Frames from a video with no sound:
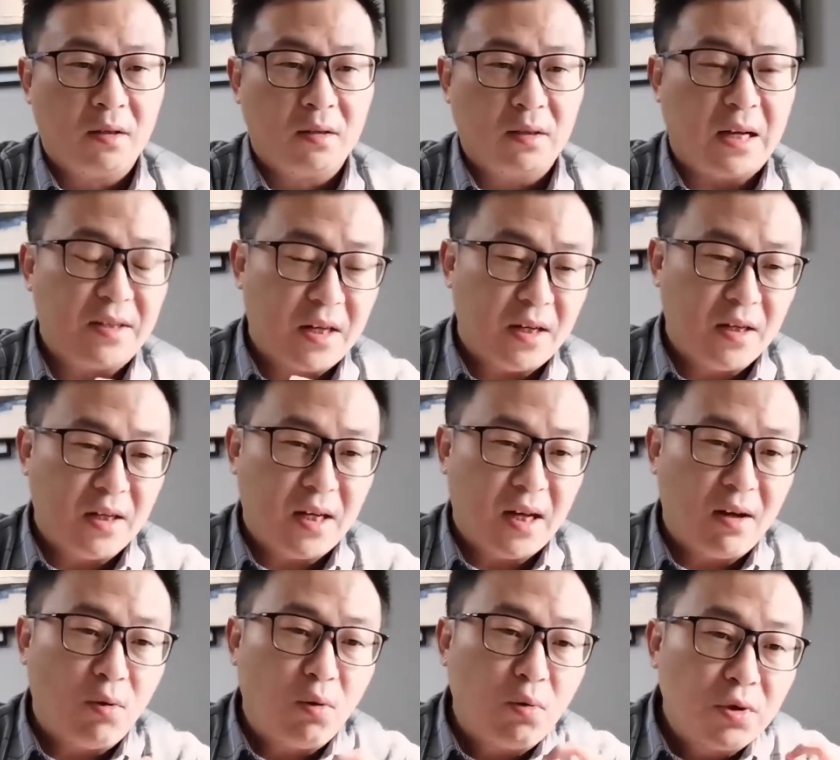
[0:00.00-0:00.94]
大家应
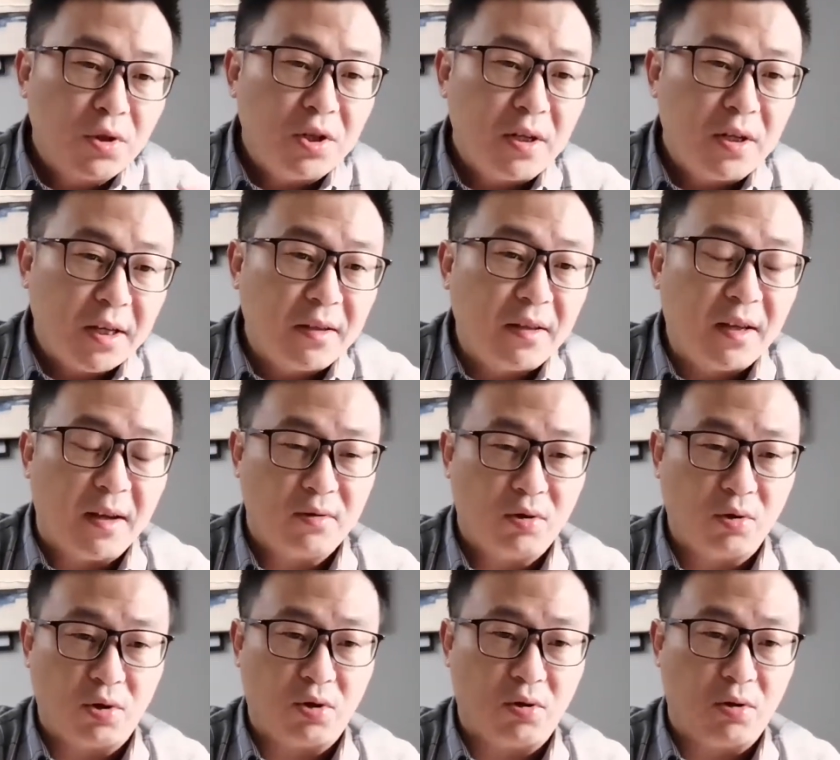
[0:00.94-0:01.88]
该忽视了一点，
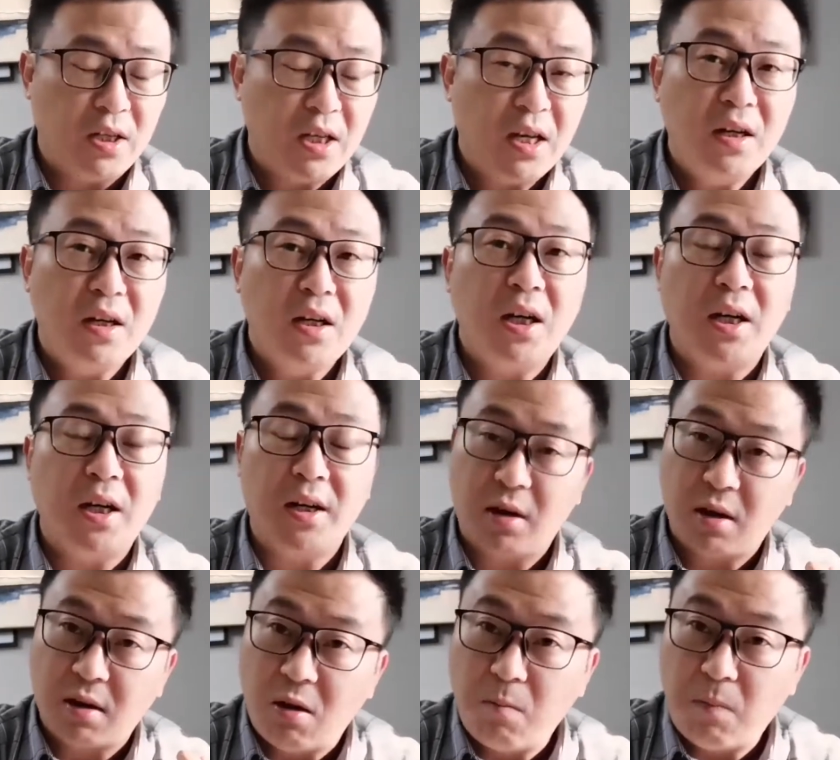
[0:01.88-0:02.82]
就是音可以
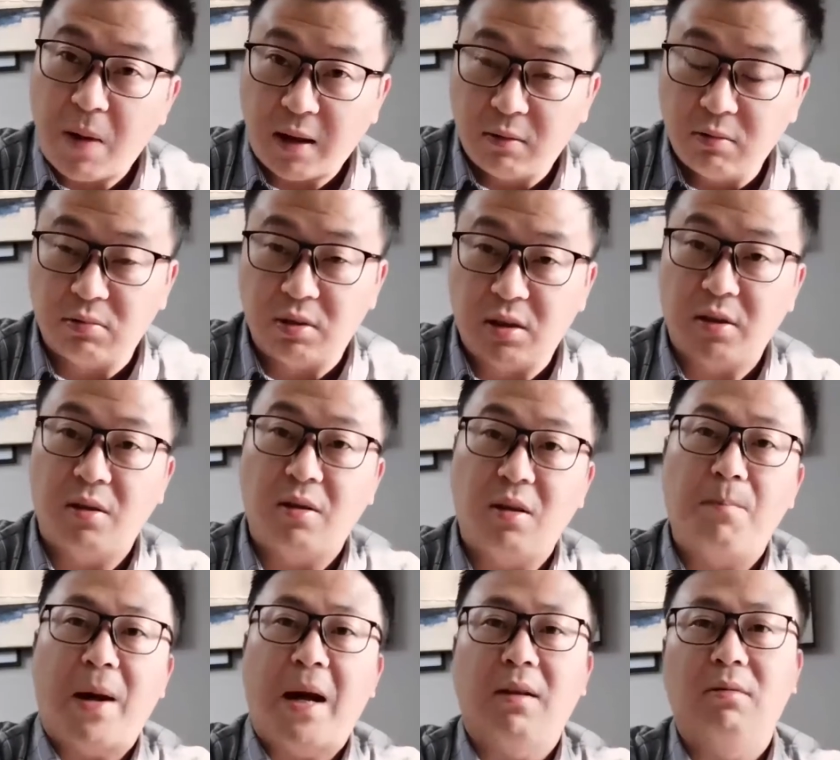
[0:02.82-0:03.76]
高八度和
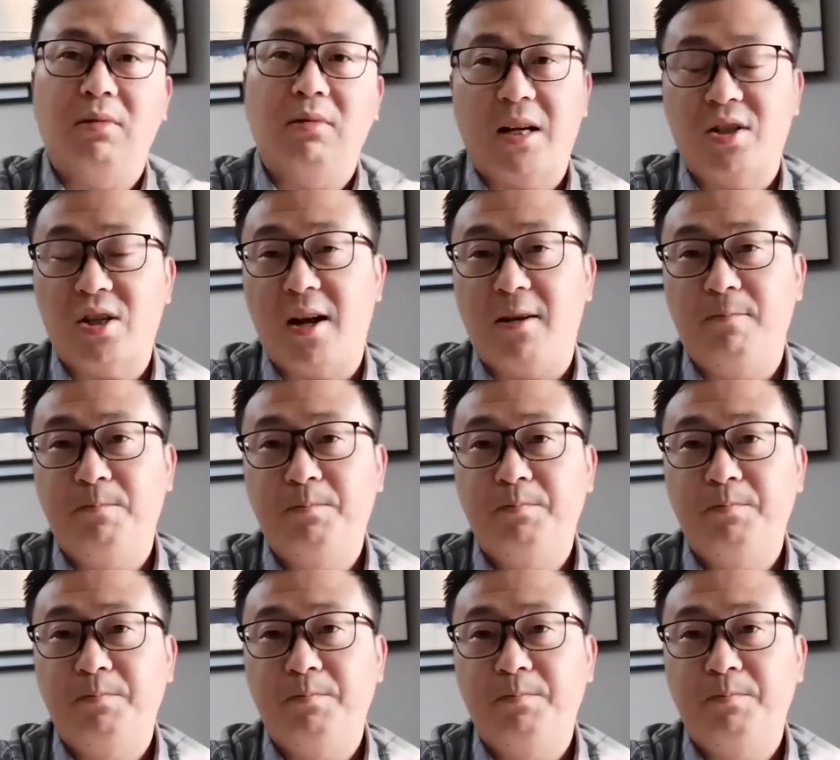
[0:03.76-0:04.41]
低八度来唱。